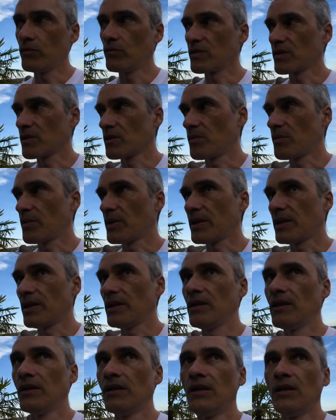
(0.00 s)
du sagen
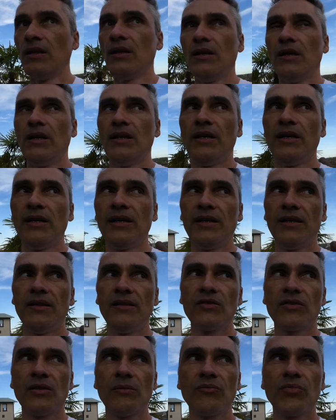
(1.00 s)
wir mal
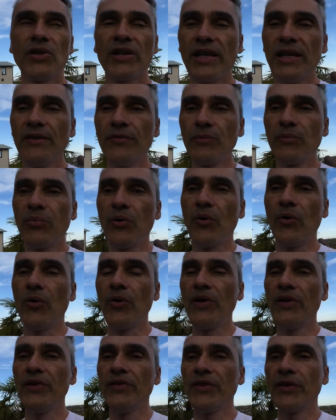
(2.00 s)
äh, so am
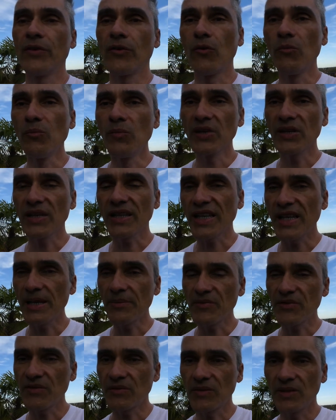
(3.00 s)
Break-Even-Point
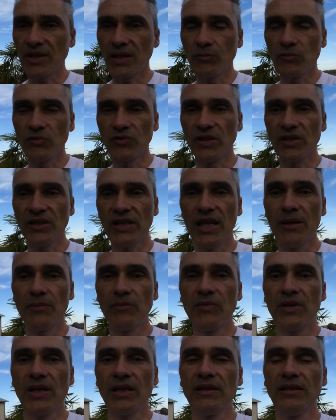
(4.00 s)
herumkrebst in deinem
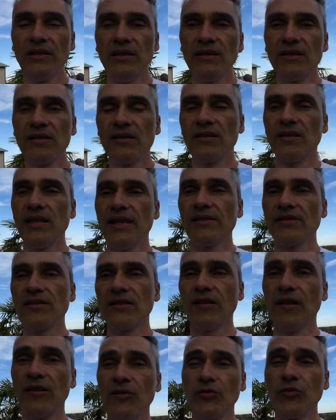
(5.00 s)
Unternehmen, in deiner Dienstleistung,
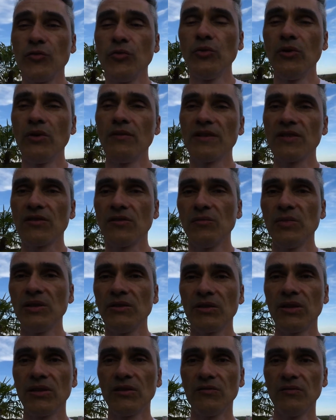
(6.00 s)
Agentur, was auch immer,
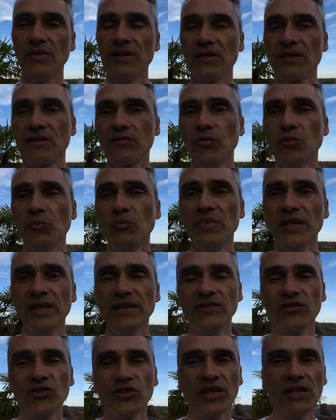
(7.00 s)
oder du willst
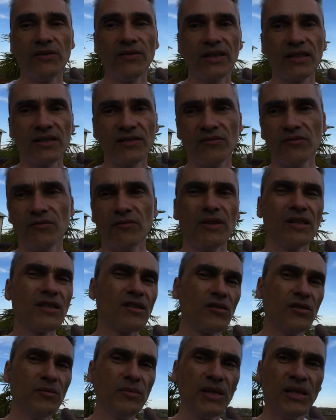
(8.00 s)
unbedingt schnell wachsen oder was
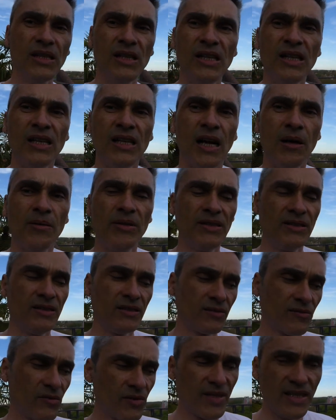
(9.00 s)
auch immer. Aber
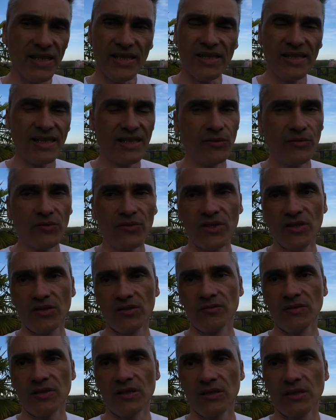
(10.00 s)
grundsätzlich lohnt sich
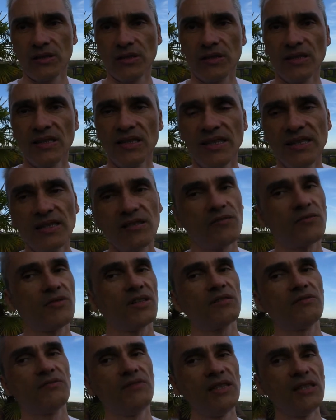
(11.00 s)
sowas nicht. Das heißt,
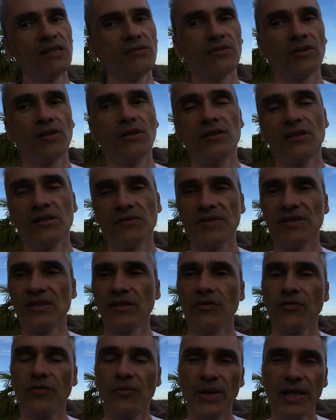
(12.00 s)
was wir wollen, ist, was ich
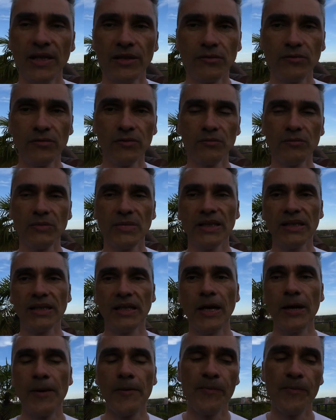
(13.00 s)
auch für meine Kunden
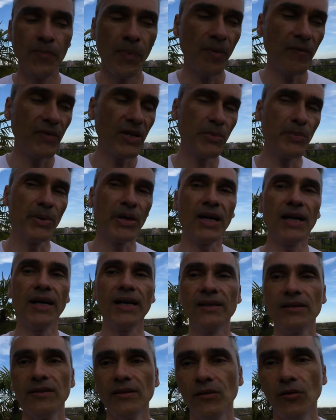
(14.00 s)
mache, wenn ich
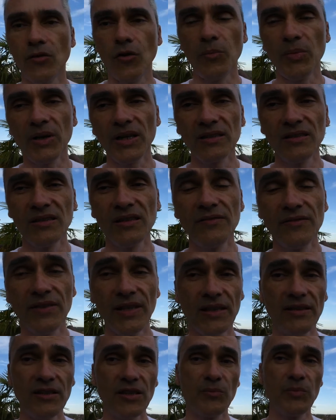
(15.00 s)
berate, auch operativ
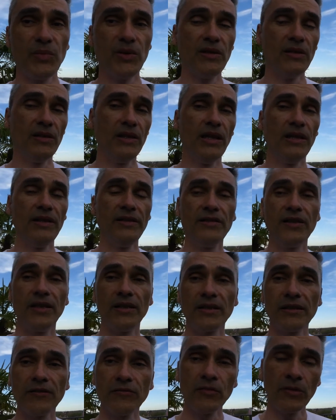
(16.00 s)
tätig bin in der
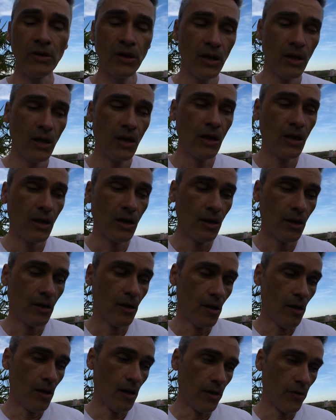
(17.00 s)
Lead-Generierung,
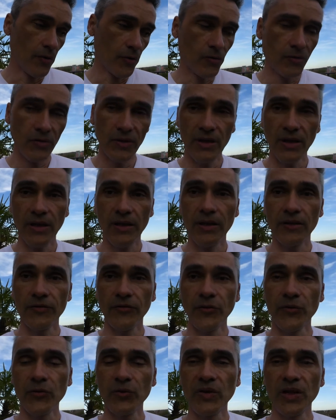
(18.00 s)
äh, äh,
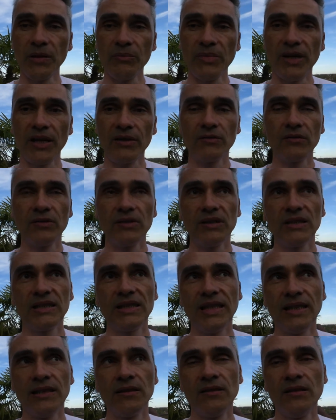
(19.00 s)
Neukundenanbahnung,
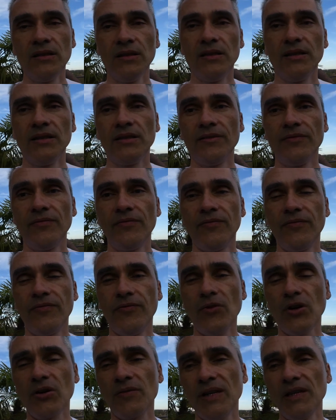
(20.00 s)
dann äh,
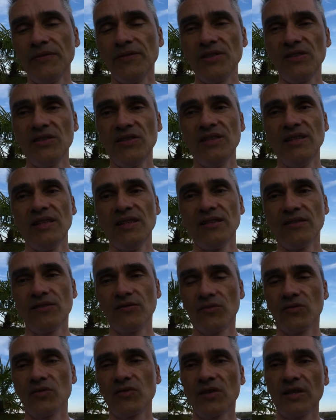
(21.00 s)
vorqualifiziere ich das
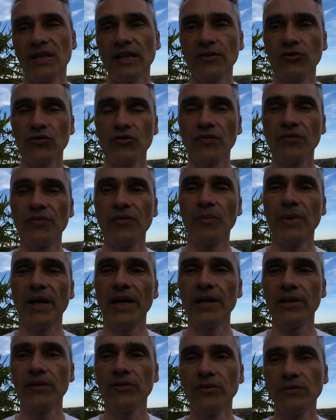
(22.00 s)
sozusagen schon für
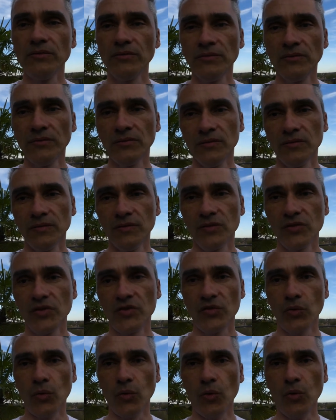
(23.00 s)
meine Kunden.
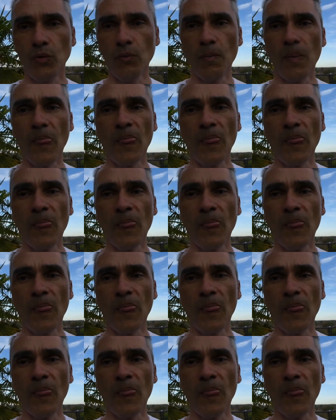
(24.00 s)
So